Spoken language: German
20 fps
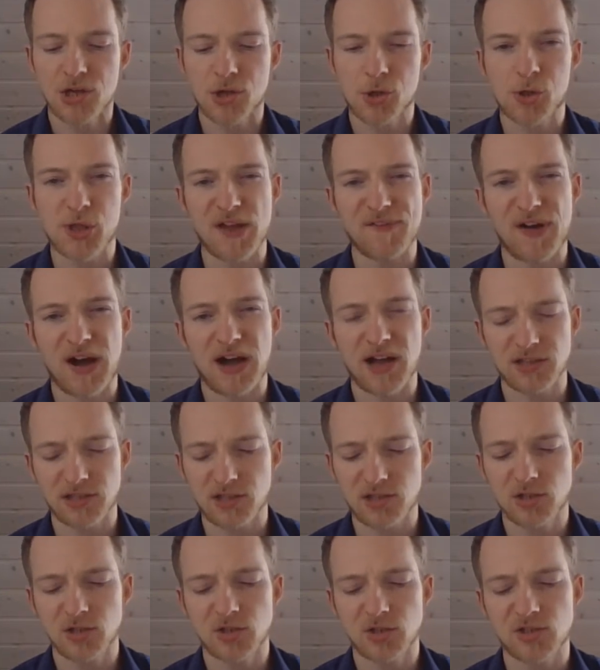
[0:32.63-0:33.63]

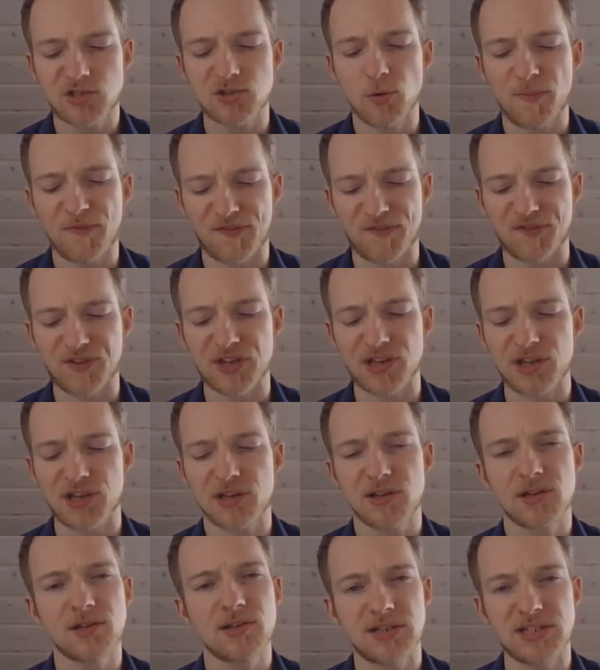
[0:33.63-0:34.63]
Stefan
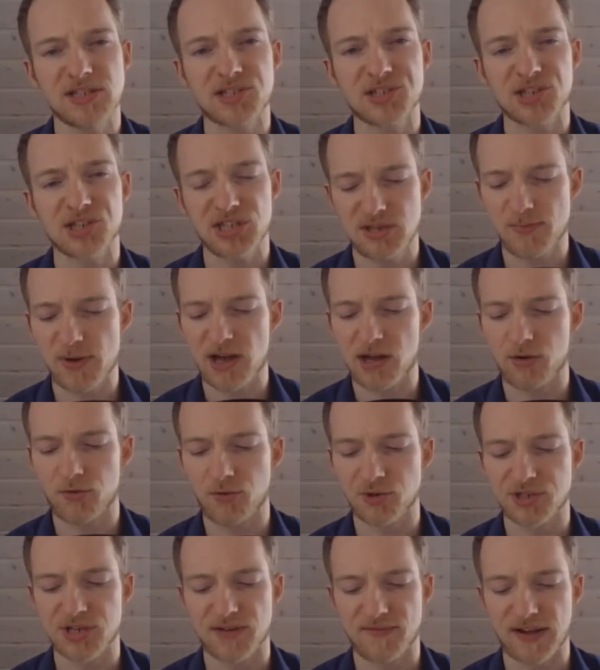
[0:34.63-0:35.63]
zupfte die Triebe
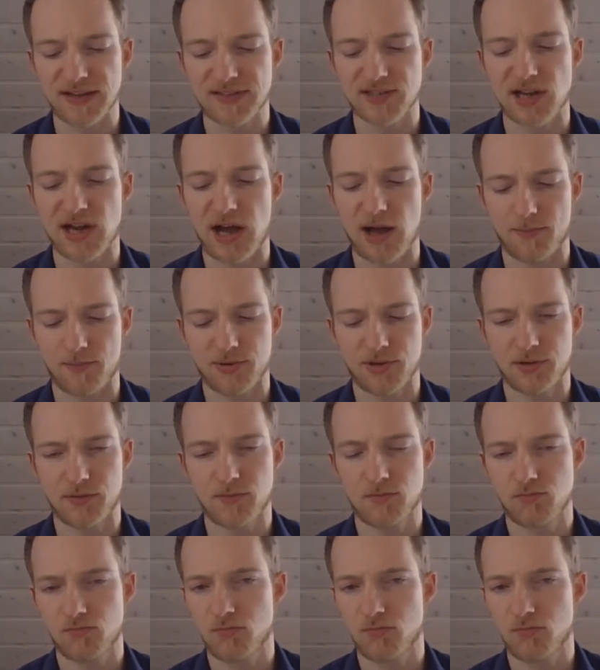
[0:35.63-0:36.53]
unter Wasser ab.